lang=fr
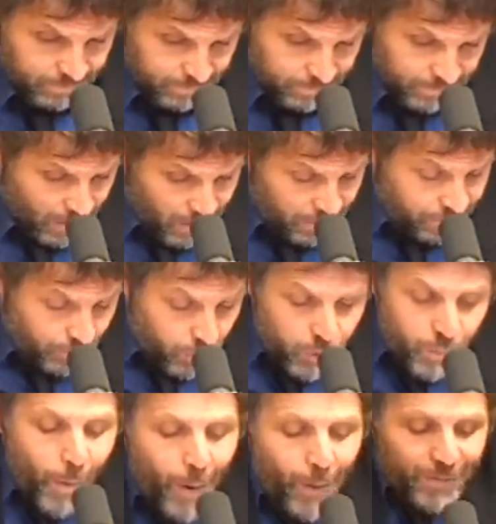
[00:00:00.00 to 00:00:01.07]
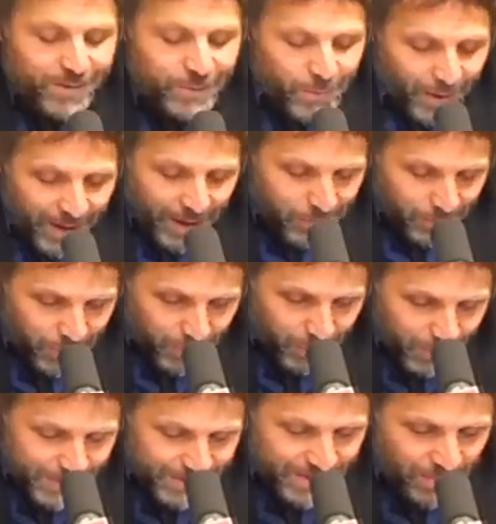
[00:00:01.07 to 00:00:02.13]
Non, franchement, si on réécoute
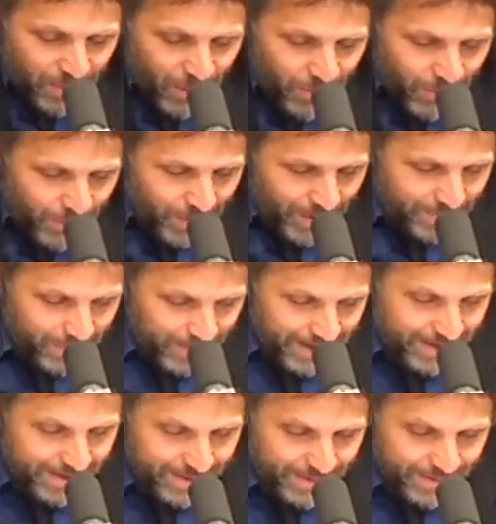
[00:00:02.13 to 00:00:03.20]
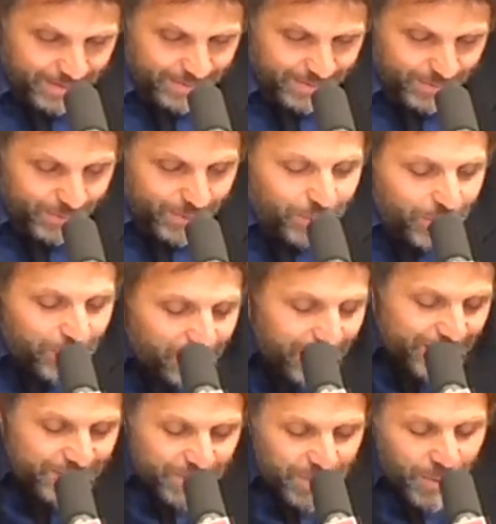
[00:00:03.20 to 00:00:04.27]
posément mon papier, euh, c'est une
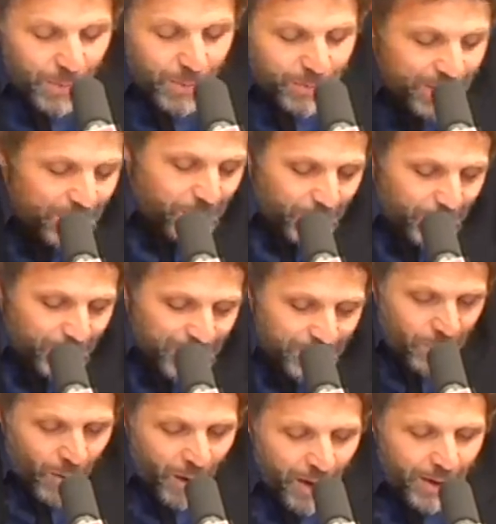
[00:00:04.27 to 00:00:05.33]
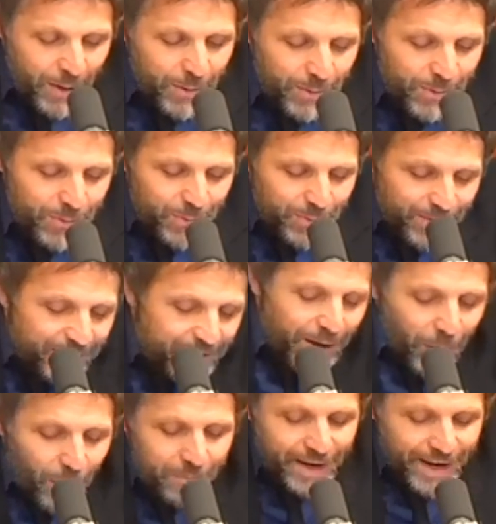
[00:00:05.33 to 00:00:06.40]
fiction, ni plus ni moins. Je
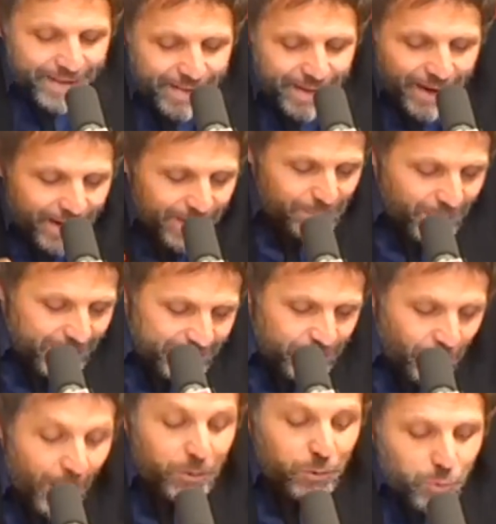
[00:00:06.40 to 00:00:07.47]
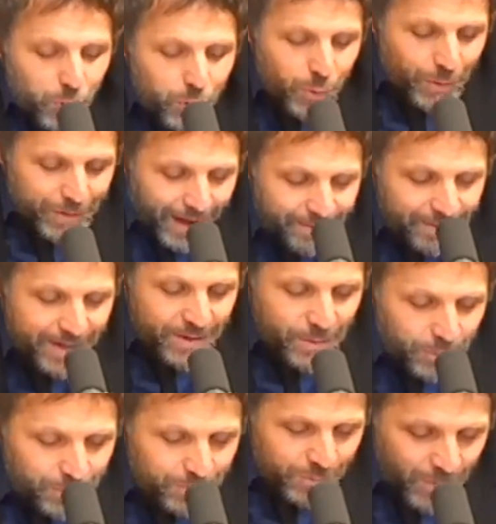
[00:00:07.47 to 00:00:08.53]
disais qu'en vérité, Eric Besson a toujours travaillé
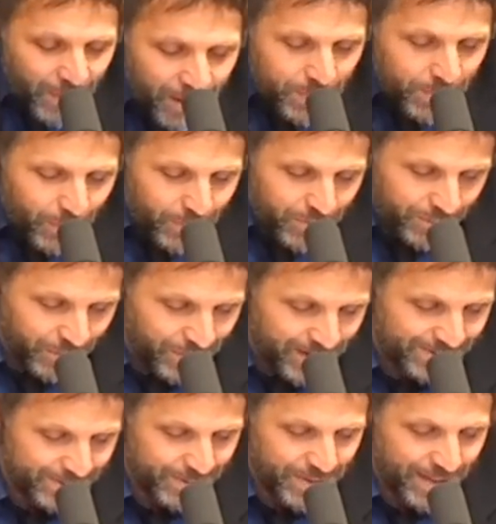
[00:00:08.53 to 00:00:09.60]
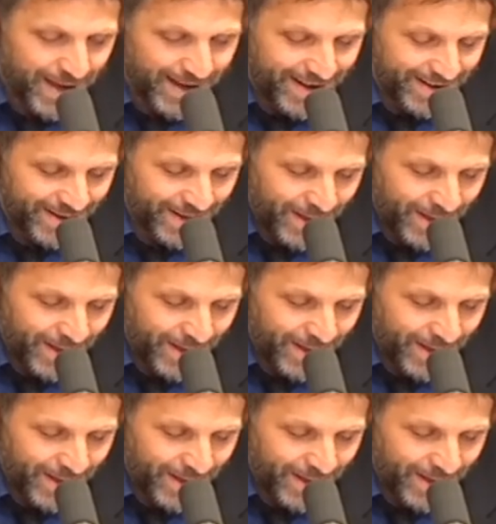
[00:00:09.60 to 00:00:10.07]
en sous-main pour le Front National.